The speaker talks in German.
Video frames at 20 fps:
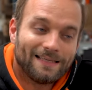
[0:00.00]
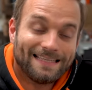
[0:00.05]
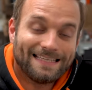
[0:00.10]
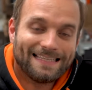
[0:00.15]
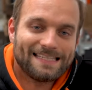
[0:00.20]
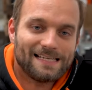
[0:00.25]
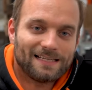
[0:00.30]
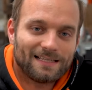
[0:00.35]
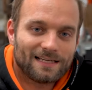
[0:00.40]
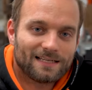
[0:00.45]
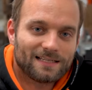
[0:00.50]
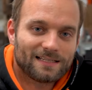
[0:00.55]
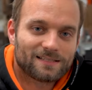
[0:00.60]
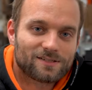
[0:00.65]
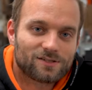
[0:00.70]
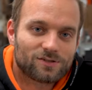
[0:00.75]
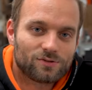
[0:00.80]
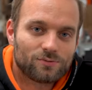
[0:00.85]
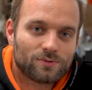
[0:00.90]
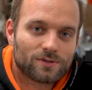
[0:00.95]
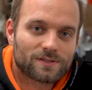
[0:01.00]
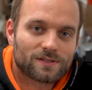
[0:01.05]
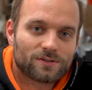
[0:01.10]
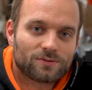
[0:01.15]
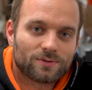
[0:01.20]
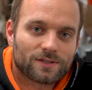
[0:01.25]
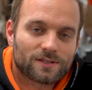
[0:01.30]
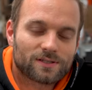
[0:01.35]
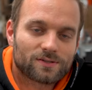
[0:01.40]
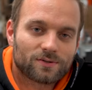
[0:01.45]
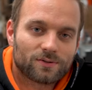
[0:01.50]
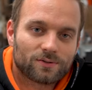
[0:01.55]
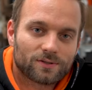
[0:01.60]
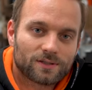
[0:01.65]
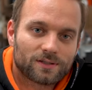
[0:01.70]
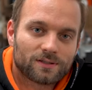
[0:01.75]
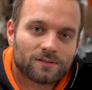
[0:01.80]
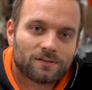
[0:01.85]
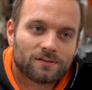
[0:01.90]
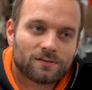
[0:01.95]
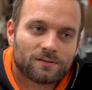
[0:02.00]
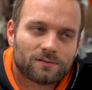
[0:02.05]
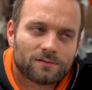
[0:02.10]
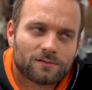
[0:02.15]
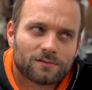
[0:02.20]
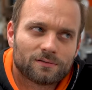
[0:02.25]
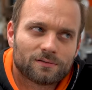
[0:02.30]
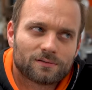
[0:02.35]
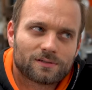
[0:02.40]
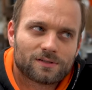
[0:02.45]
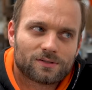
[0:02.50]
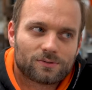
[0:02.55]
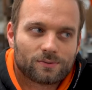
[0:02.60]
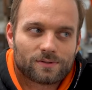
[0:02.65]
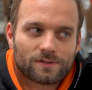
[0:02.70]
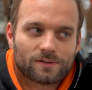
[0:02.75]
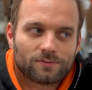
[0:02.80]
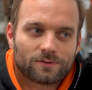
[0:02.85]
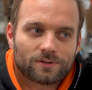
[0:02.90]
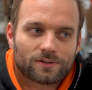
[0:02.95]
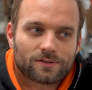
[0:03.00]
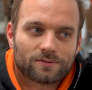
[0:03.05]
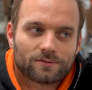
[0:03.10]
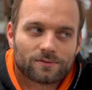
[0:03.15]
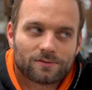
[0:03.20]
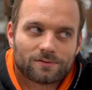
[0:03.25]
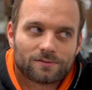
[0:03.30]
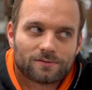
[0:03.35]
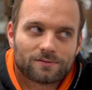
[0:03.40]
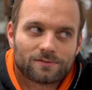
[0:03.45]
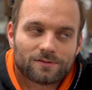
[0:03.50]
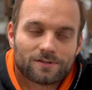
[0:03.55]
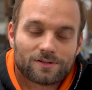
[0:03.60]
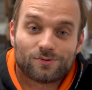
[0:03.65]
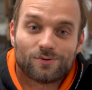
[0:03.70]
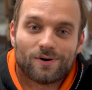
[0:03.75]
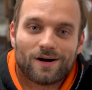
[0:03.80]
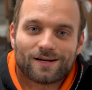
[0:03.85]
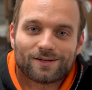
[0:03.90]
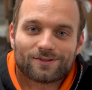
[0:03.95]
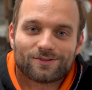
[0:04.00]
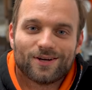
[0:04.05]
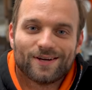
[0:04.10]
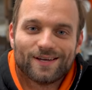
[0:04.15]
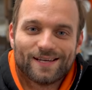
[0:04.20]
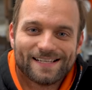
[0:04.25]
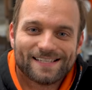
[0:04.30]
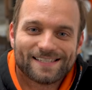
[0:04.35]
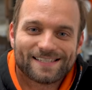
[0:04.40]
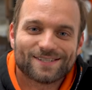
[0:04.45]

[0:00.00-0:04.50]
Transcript: Ist allerdings zur Situation, zur Situation, zur aktuellen